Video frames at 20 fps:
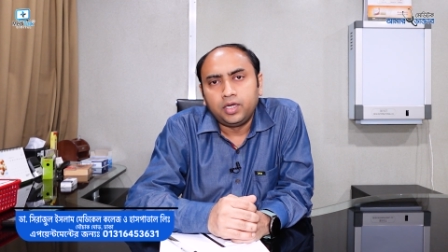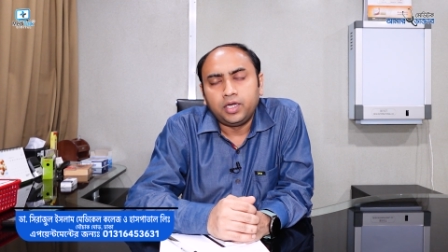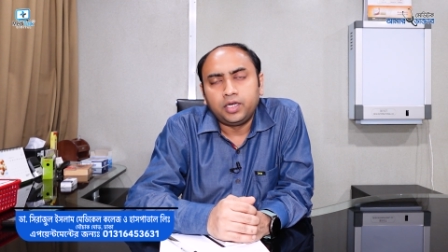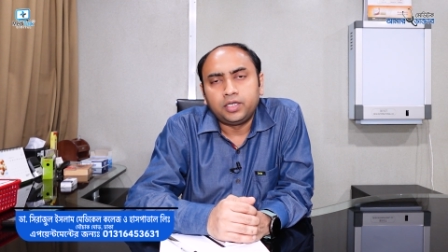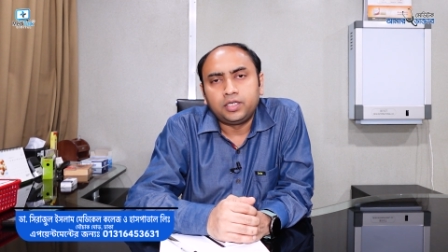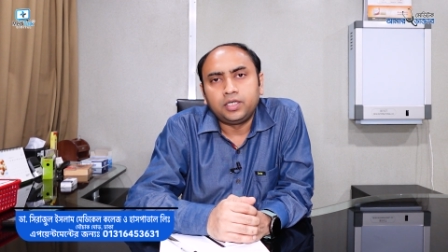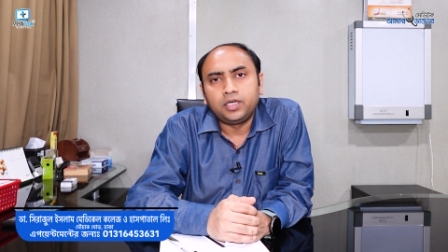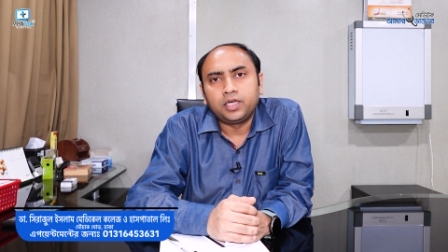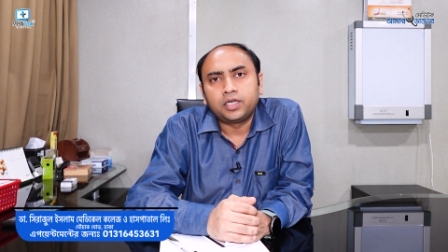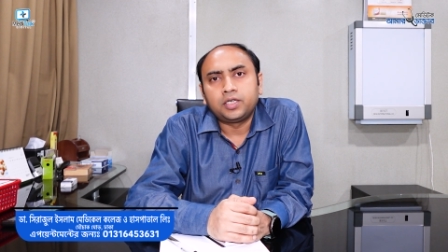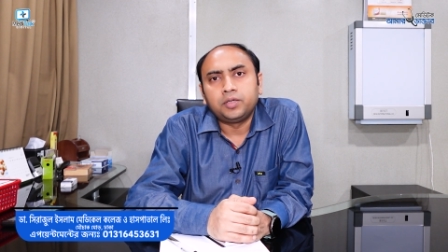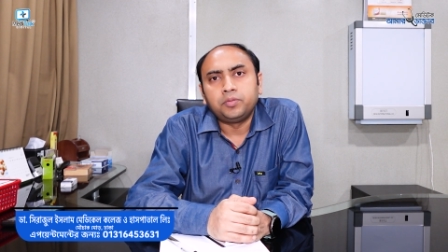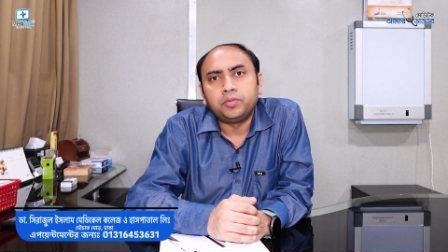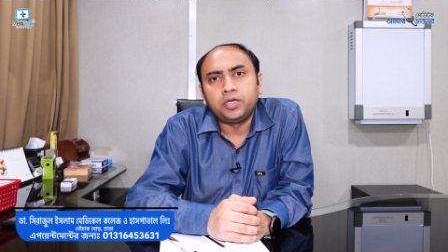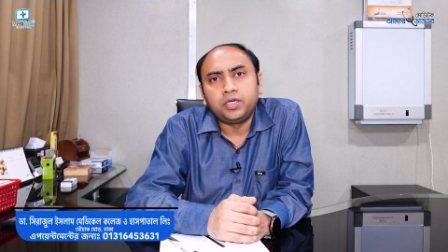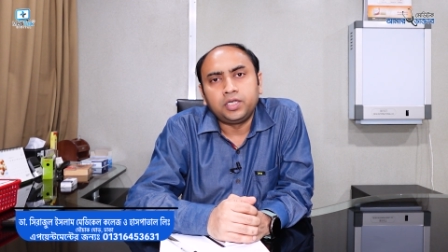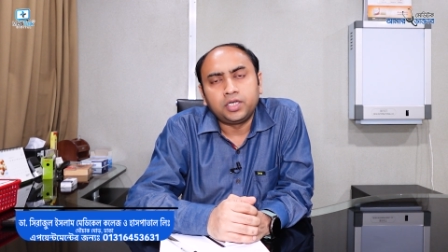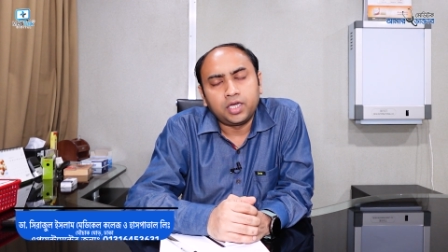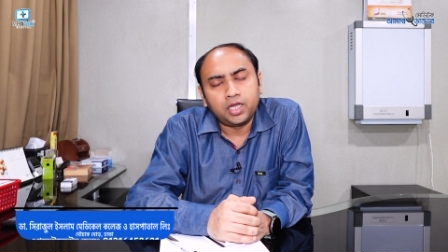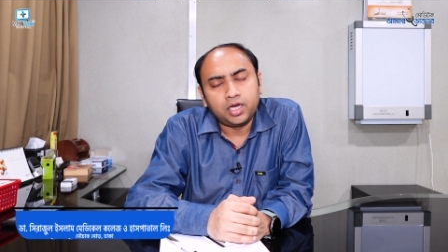এটির একটি
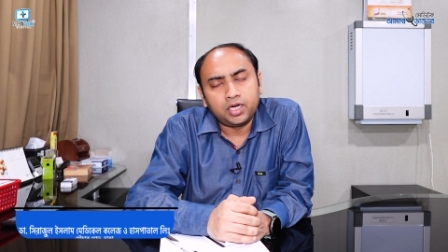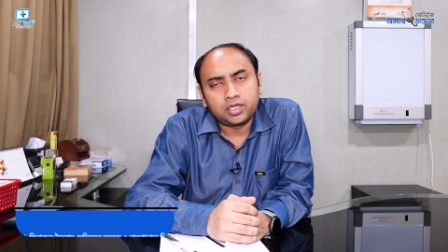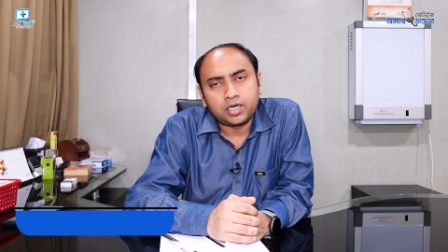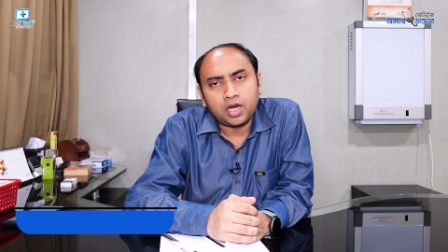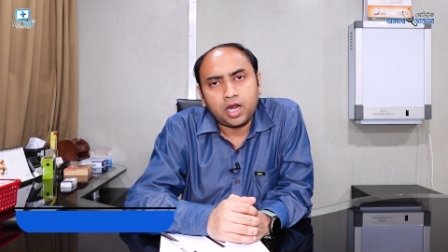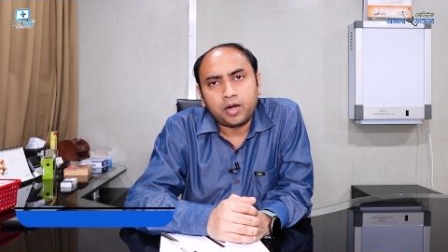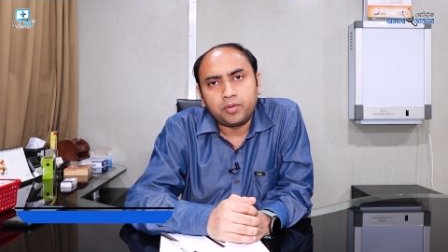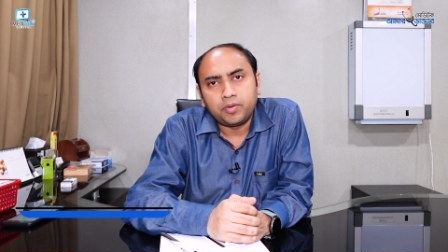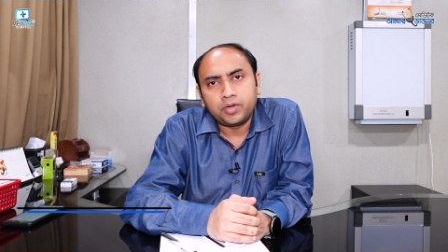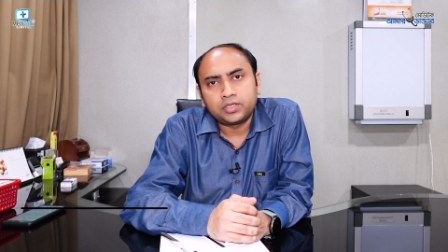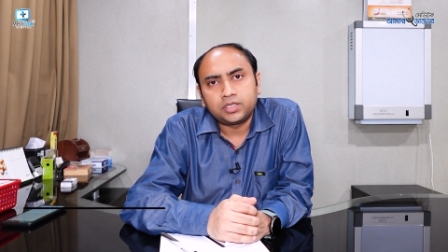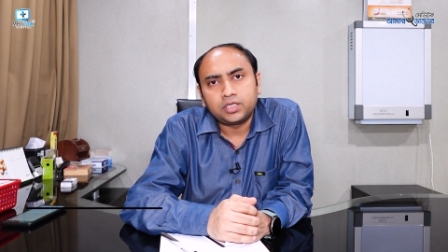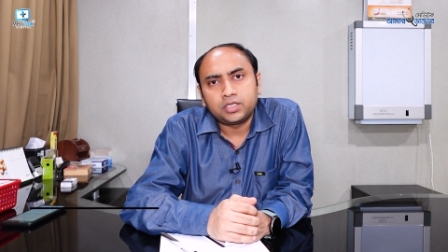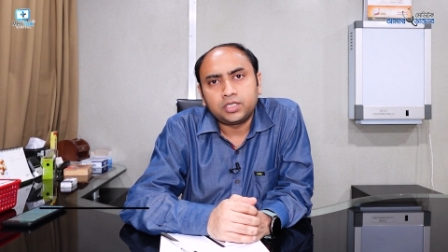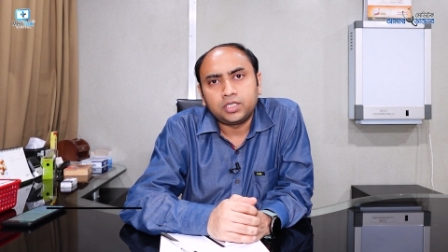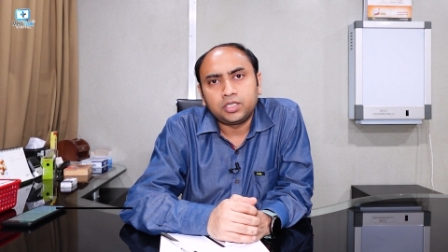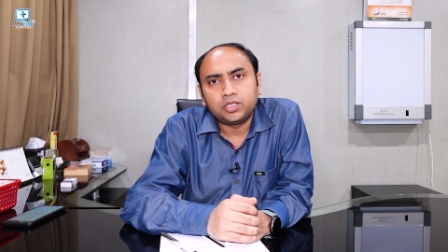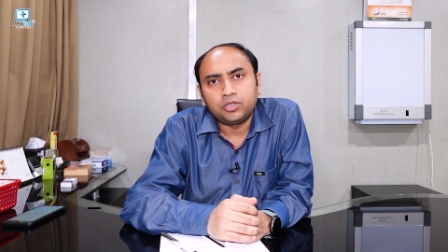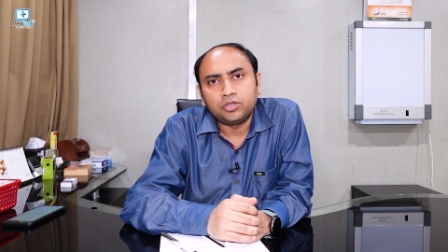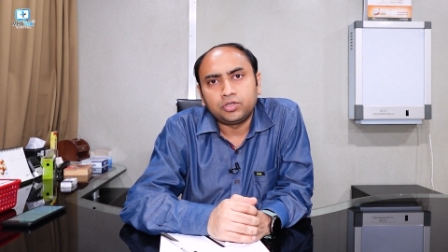মেডিকেল টার্ম আছে
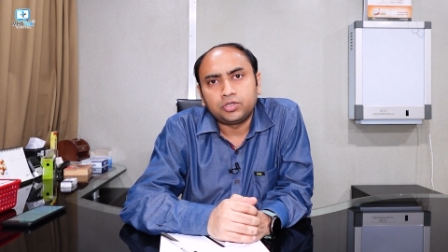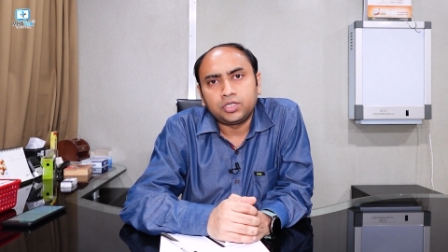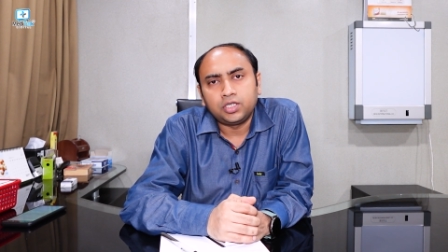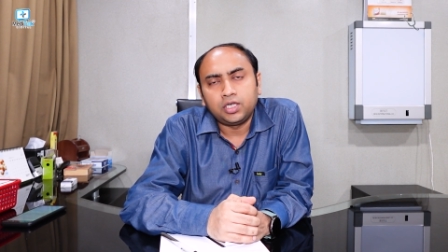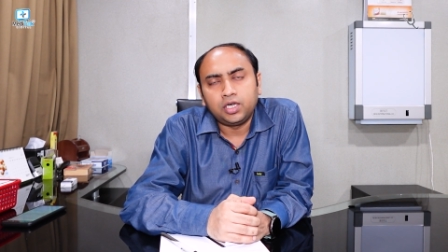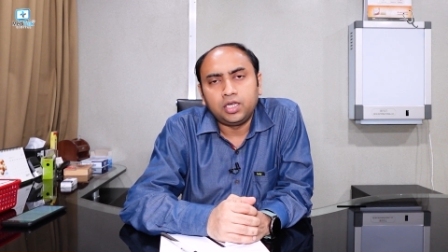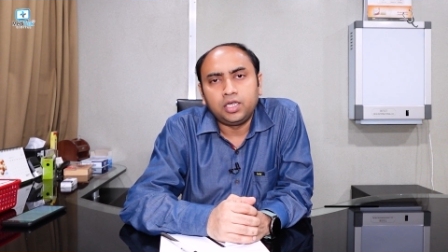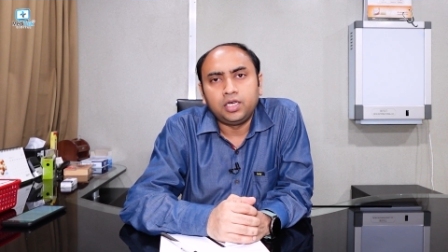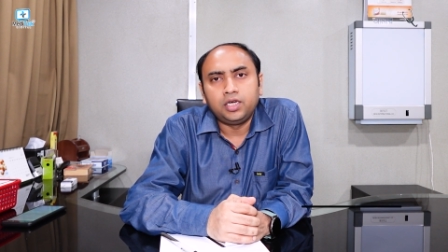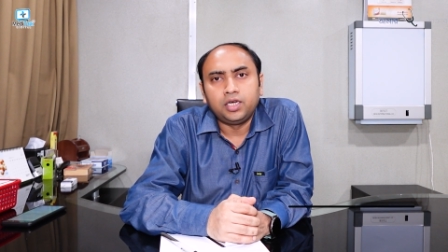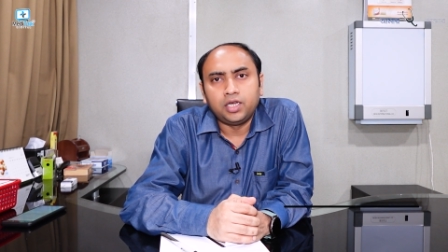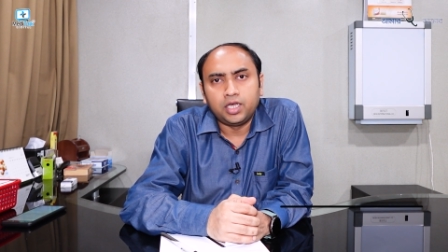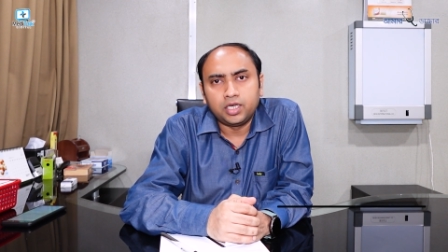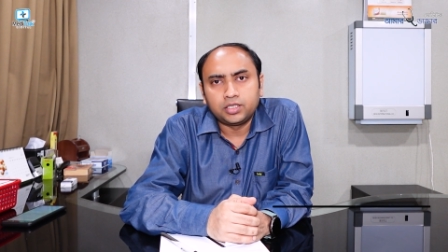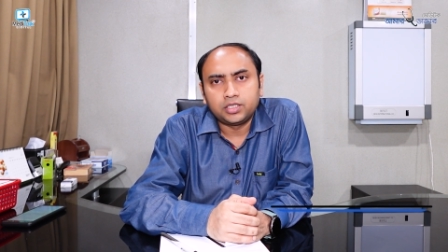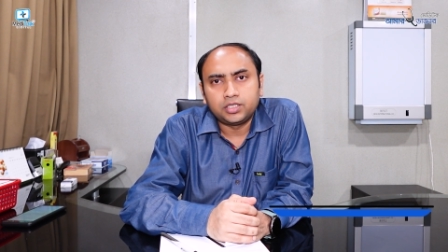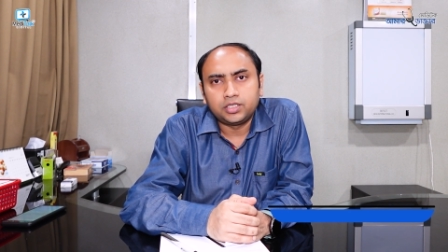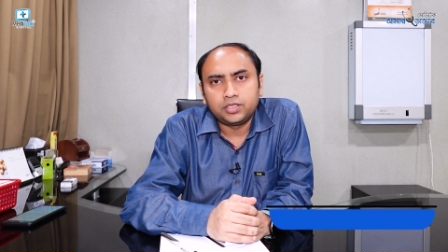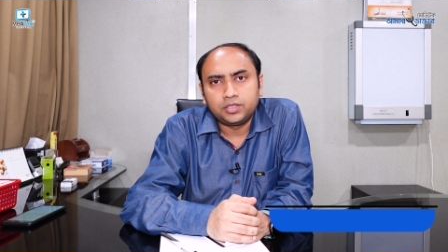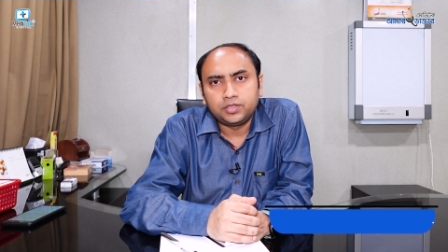সেটি হচ্ছে লিননেস